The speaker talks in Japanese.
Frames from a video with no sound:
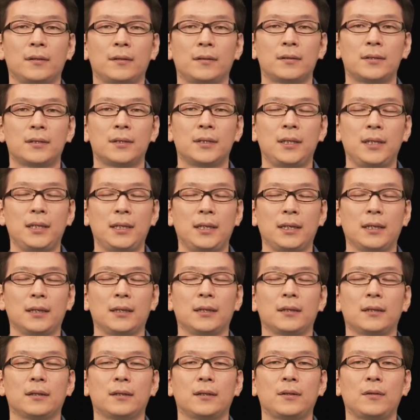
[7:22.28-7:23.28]
次
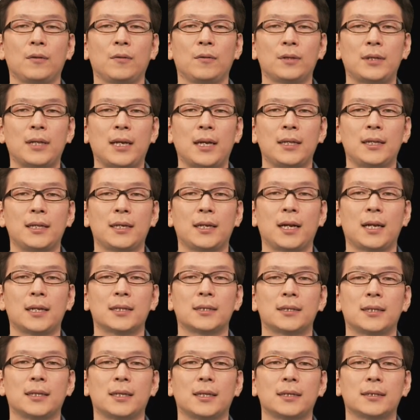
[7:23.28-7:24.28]
に筐体に
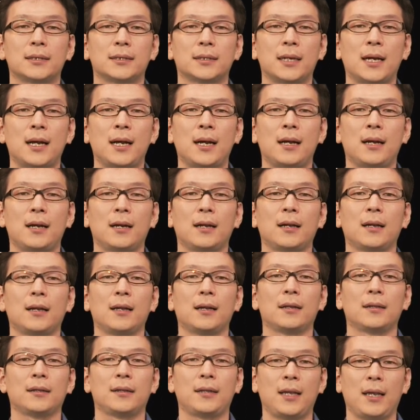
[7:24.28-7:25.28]
関してですが、
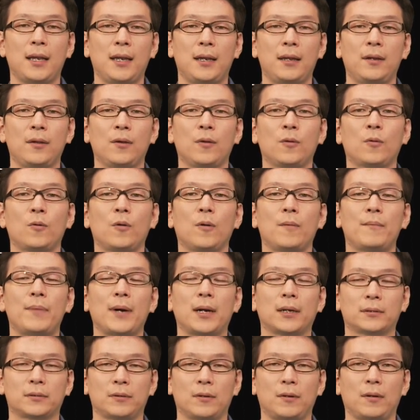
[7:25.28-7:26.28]
軽量
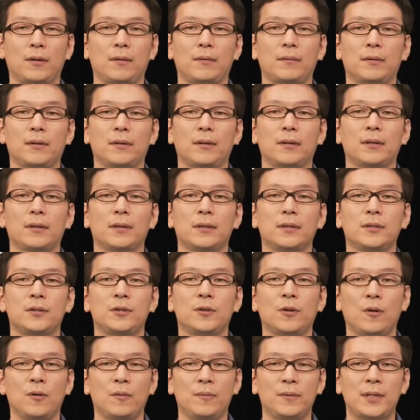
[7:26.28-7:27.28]
コンパクト、
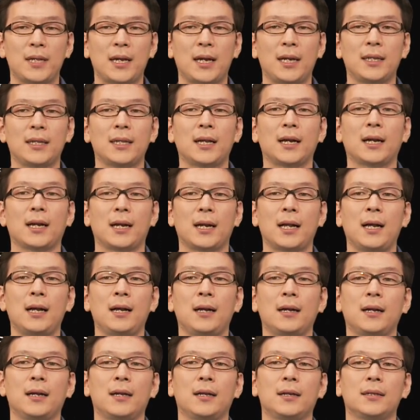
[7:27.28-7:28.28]
丈夫でありなが
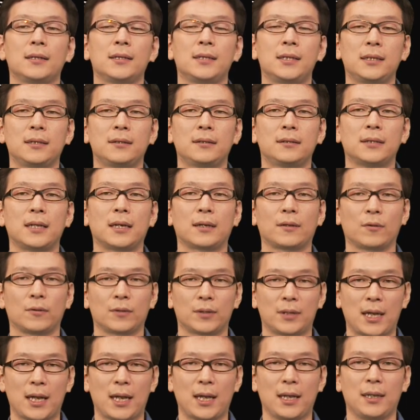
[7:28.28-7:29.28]
らシックな
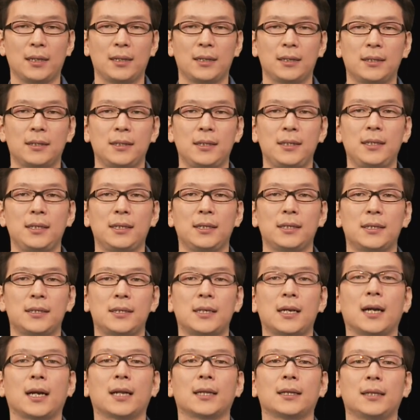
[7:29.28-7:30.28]
筐体に
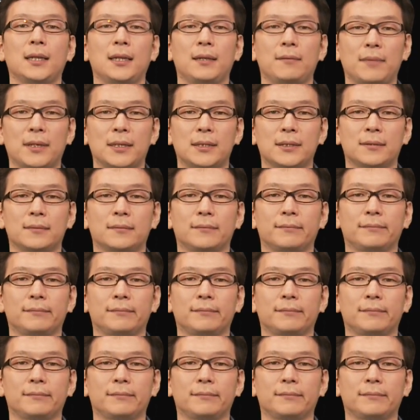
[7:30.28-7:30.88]
仕上がっています。